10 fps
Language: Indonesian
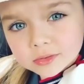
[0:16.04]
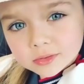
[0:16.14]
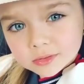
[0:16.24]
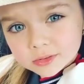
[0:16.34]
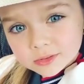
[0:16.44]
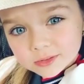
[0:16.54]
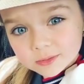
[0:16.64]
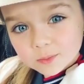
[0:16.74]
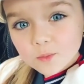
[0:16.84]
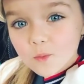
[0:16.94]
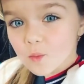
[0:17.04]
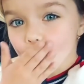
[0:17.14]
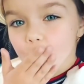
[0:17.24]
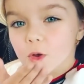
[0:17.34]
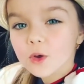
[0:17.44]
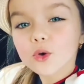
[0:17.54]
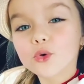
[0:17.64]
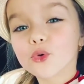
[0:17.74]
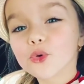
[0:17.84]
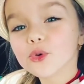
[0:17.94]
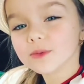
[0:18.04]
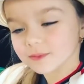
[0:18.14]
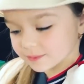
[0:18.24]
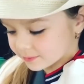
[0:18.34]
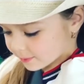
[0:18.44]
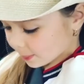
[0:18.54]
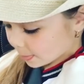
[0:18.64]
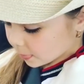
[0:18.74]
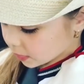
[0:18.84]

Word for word: Bocah yang akrab dipanggil Ana ini bahkan digadang-gadang